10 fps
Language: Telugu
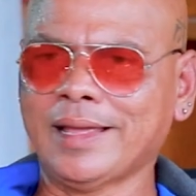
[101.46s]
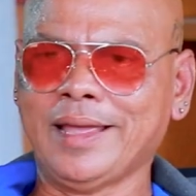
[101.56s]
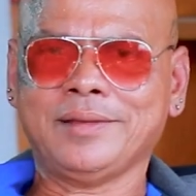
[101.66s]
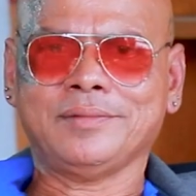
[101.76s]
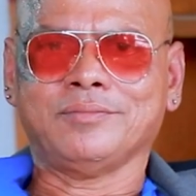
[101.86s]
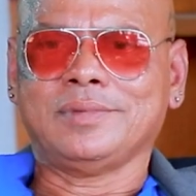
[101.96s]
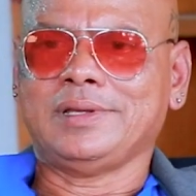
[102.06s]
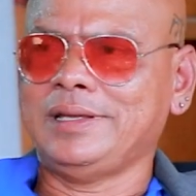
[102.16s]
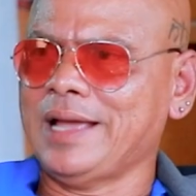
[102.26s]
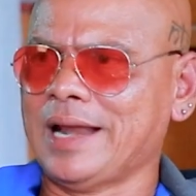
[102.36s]
హే
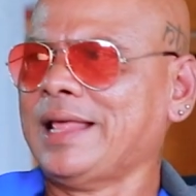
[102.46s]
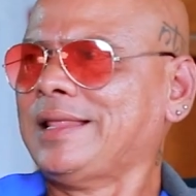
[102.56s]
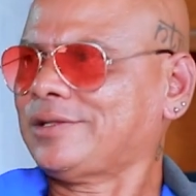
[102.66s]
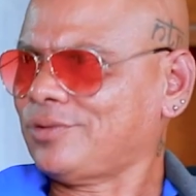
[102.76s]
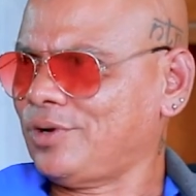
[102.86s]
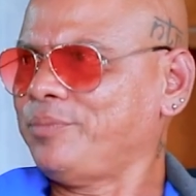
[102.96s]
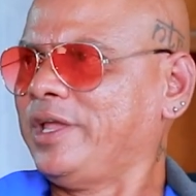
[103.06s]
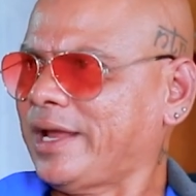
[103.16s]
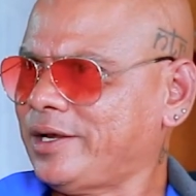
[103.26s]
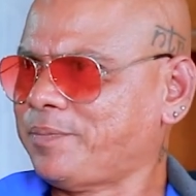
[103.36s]
ఈ అనాథాశ్రంలో
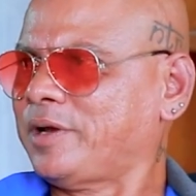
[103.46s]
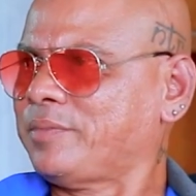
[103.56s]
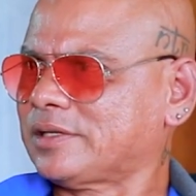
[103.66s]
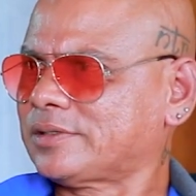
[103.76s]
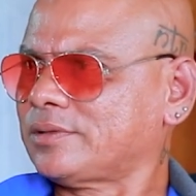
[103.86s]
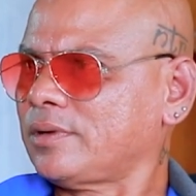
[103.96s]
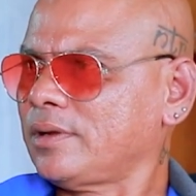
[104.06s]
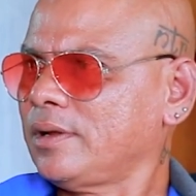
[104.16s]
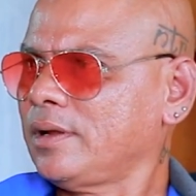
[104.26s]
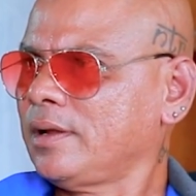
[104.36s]
మీకేంటి పని మాస్టర్
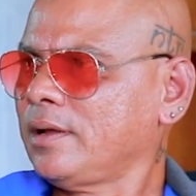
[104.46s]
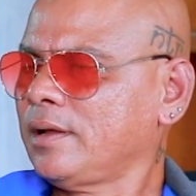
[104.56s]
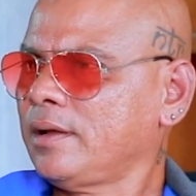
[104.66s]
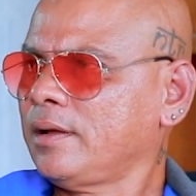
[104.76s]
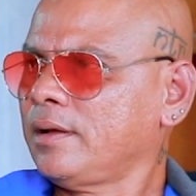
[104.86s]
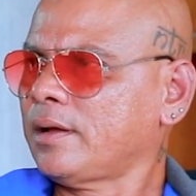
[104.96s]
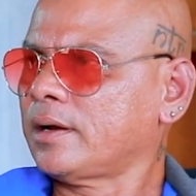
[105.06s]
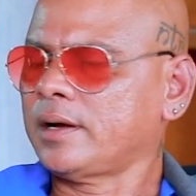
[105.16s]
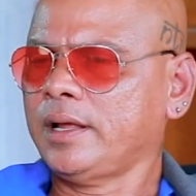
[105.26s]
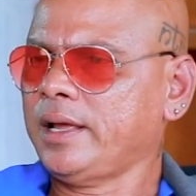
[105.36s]

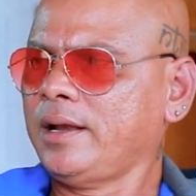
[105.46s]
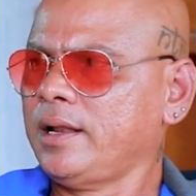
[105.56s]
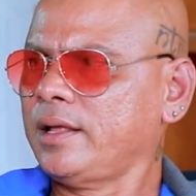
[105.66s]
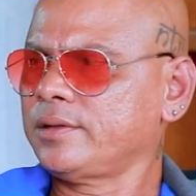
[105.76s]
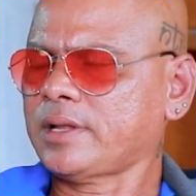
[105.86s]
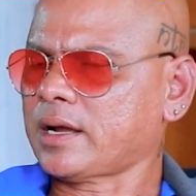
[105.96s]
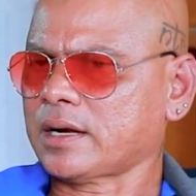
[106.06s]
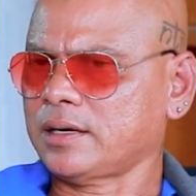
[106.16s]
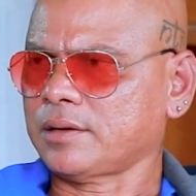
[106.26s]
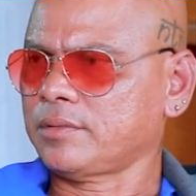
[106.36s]
అన్నాడు ఏ లేదు నాకు
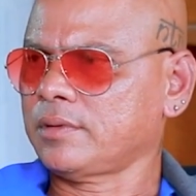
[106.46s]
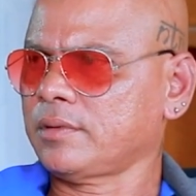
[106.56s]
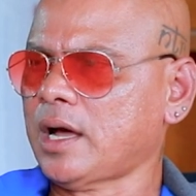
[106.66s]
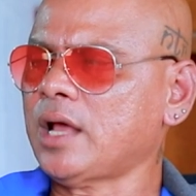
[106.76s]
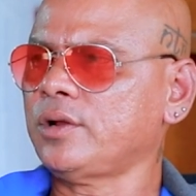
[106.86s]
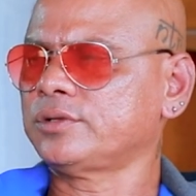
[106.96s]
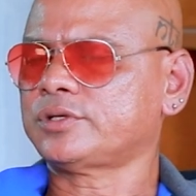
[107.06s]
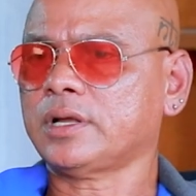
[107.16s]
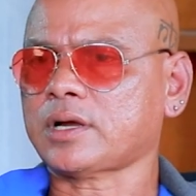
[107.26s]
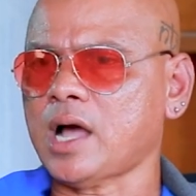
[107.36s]
అట్లా
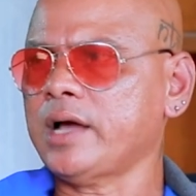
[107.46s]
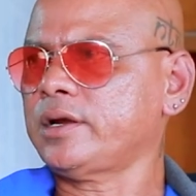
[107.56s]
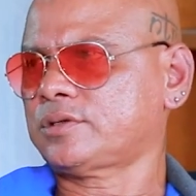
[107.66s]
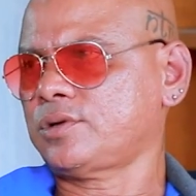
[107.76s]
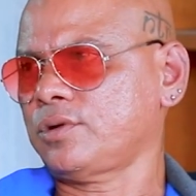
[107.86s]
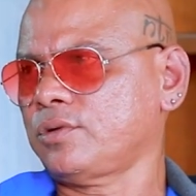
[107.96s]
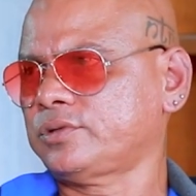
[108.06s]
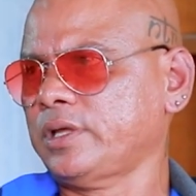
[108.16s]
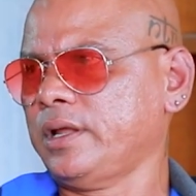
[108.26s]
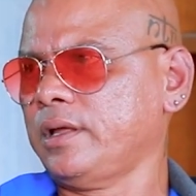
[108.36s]
ఆలోచించండి కాంగ్రెస్లోకి
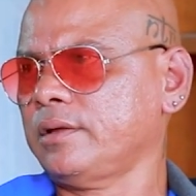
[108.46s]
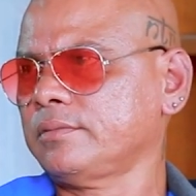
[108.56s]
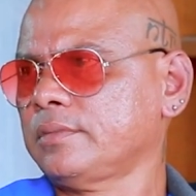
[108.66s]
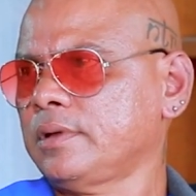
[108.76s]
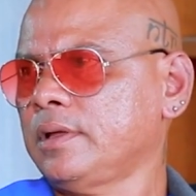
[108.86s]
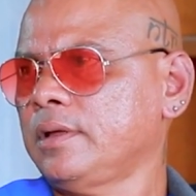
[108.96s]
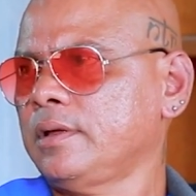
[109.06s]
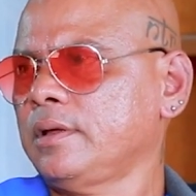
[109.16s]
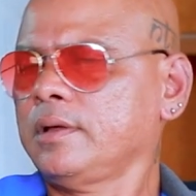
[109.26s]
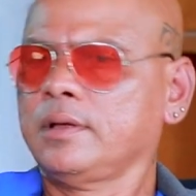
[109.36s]
వస్తే
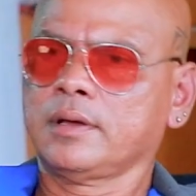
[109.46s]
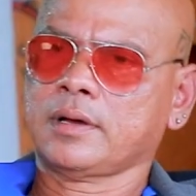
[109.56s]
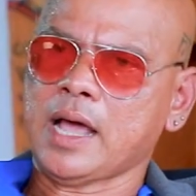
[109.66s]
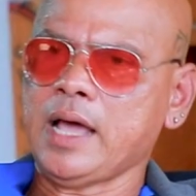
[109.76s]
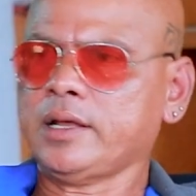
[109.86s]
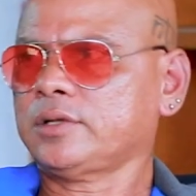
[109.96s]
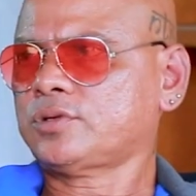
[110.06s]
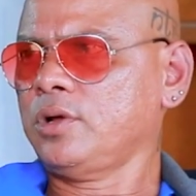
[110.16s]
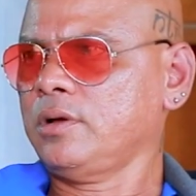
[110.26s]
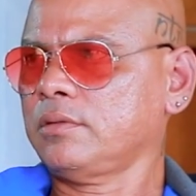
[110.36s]

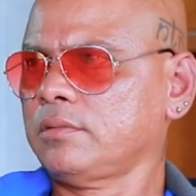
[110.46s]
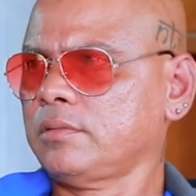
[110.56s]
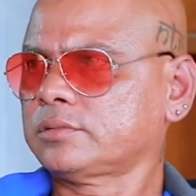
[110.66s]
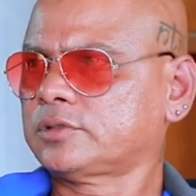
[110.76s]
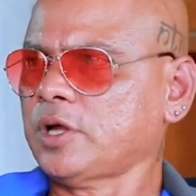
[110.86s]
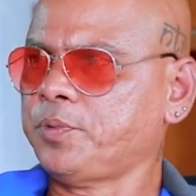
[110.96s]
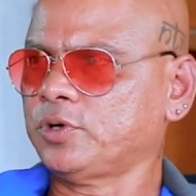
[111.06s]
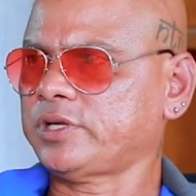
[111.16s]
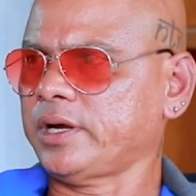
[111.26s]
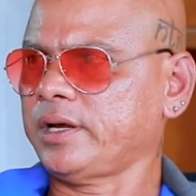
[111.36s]
కాంగ్రెస్లో
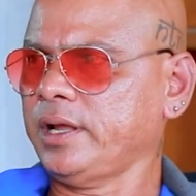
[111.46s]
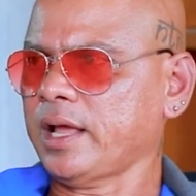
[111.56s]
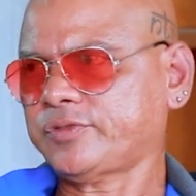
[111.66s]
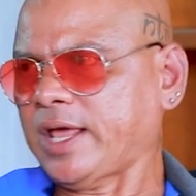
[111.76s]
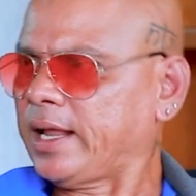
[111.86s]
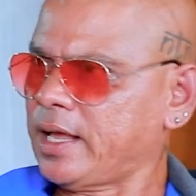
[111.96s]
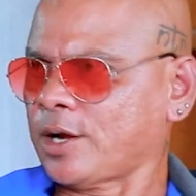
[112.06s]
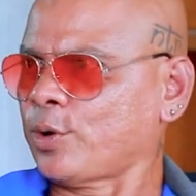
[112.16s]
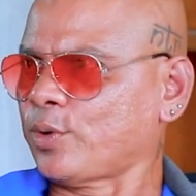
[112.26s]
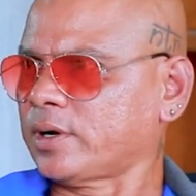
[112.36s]
సపోర్ట్ చేయండి
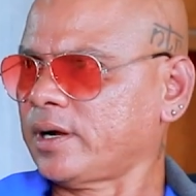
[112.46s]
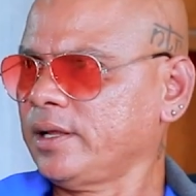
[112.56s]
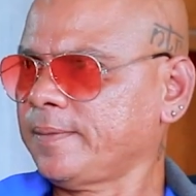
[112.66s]
తెలంగాణలో ఉండండి